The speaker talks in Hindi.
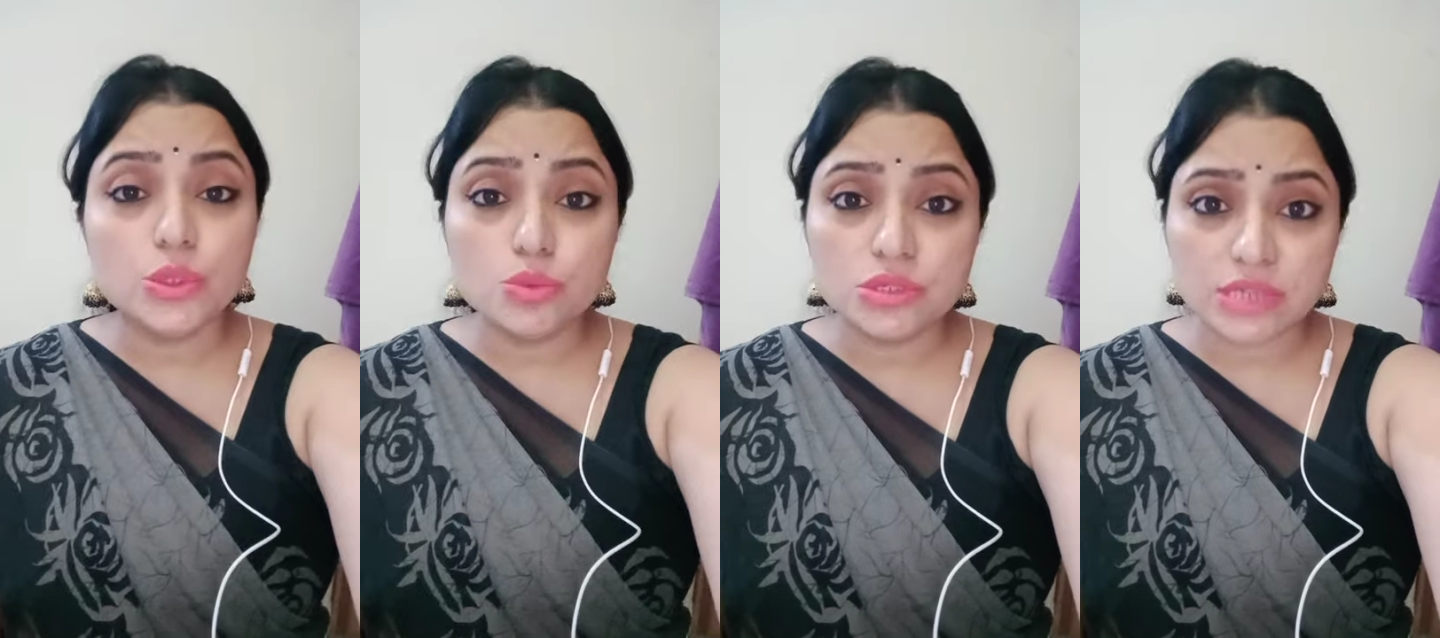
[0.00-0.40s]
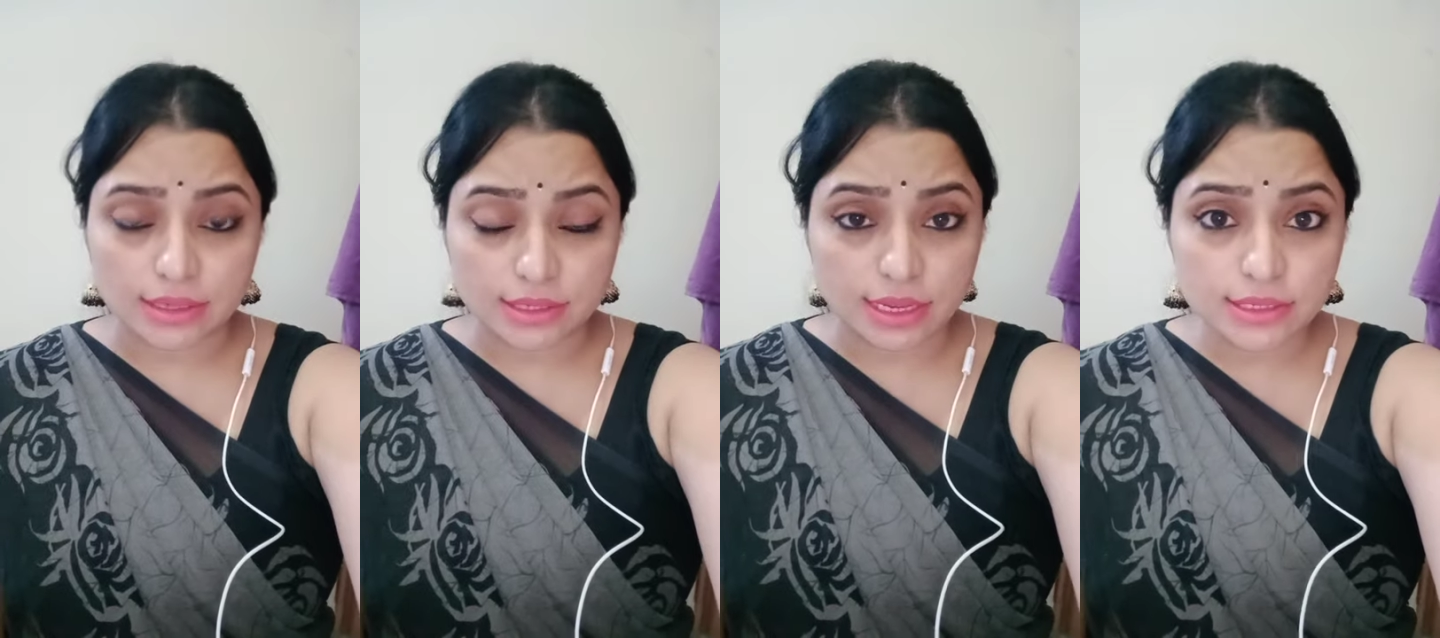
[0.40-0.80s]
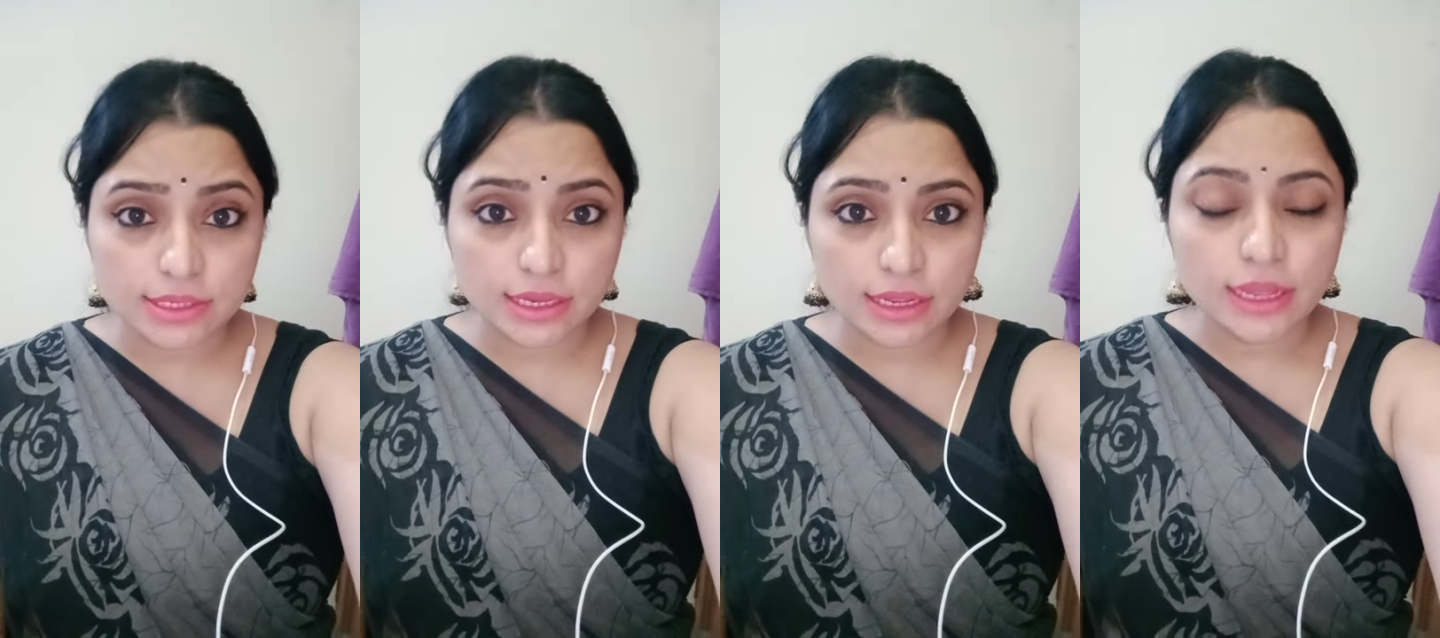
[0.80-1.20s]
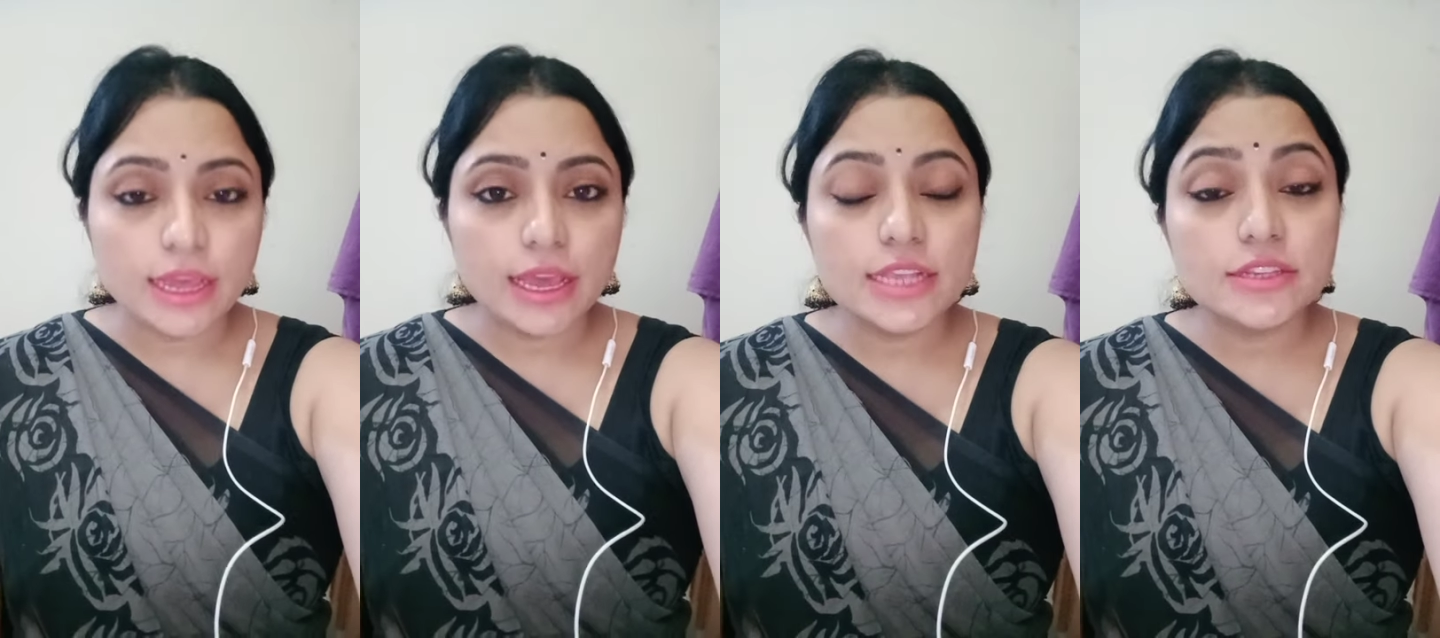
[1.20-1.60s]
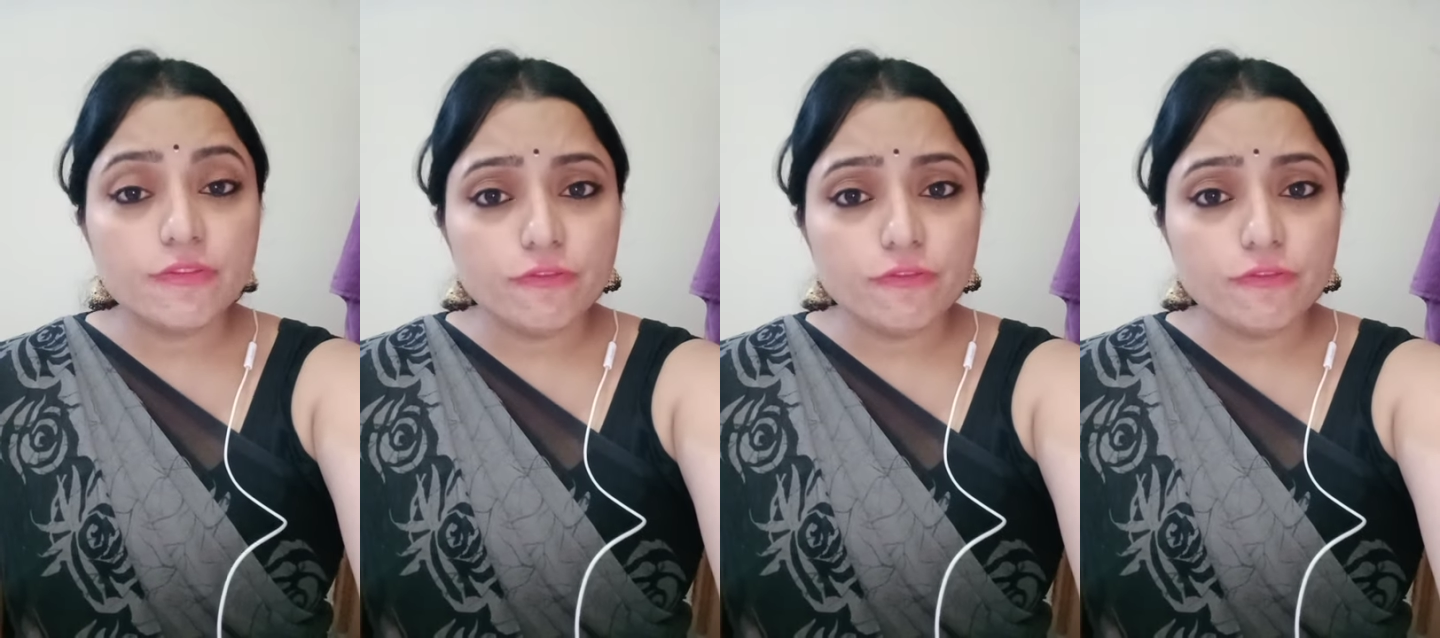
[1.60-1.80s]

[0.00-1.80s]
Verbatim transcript: टू स्टांजाज इट्स अ